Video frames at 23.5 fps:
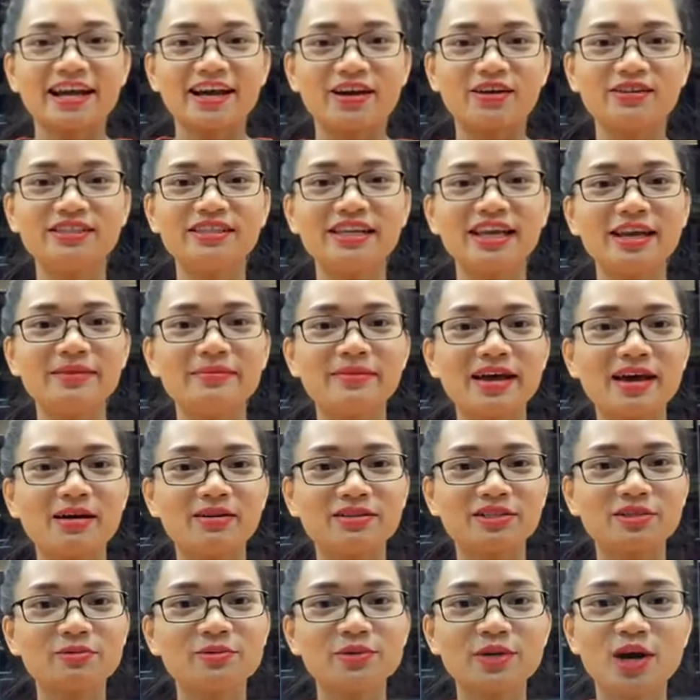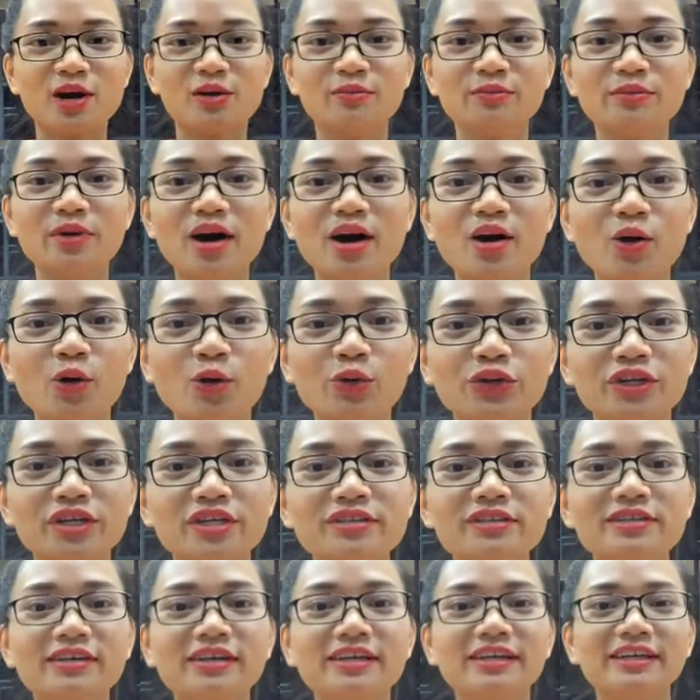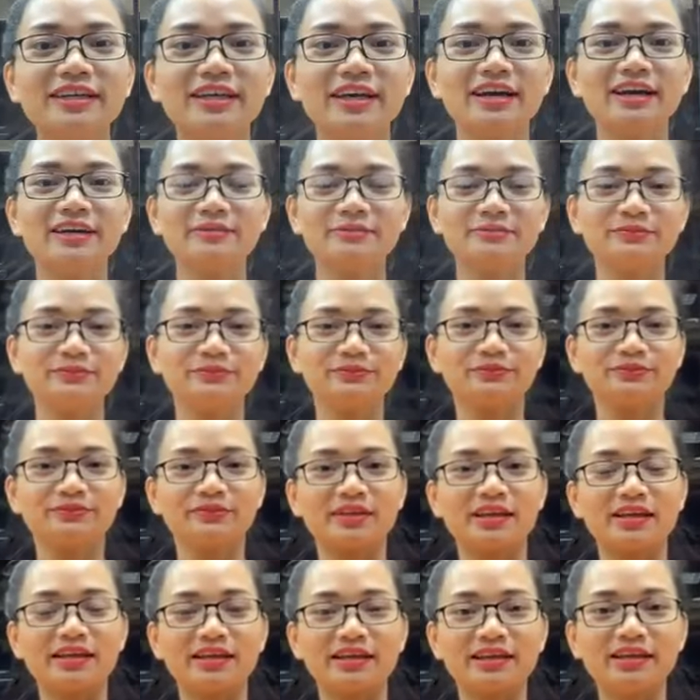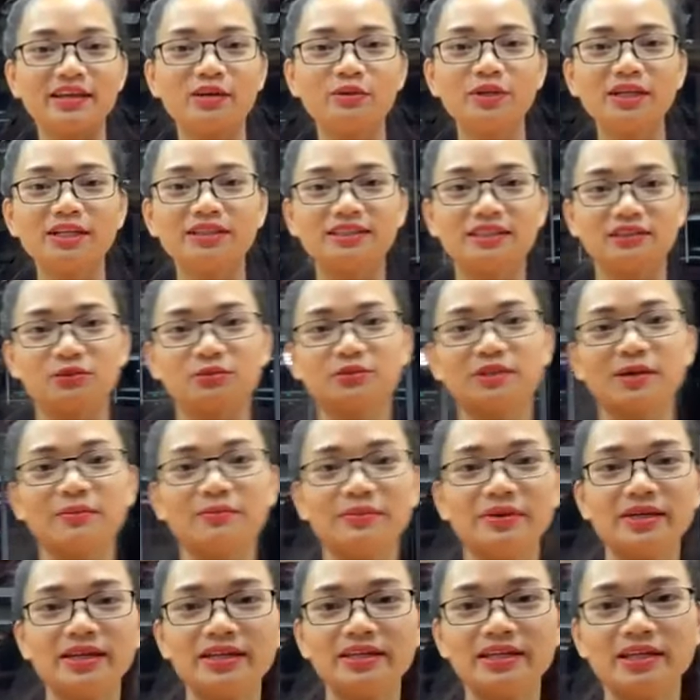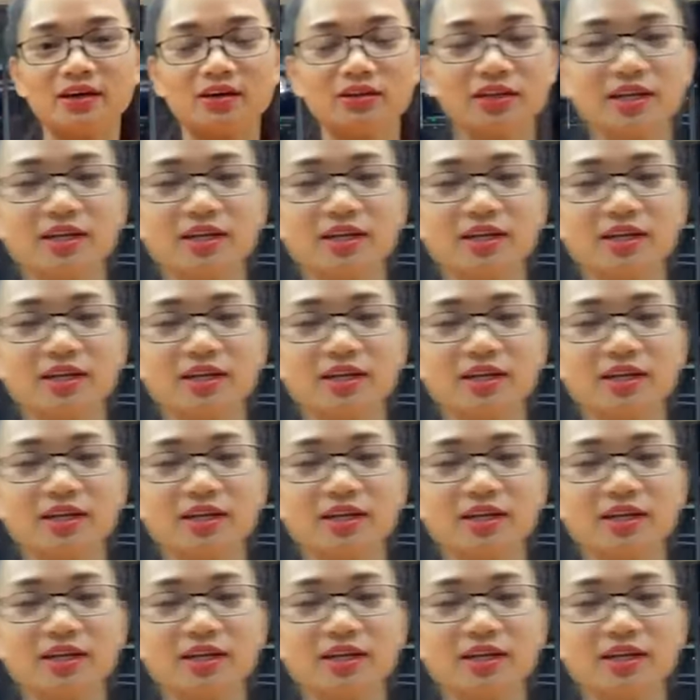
Có chị em nào trong nhóm hội những người yêu thích thể dục thẩm mỹ thì có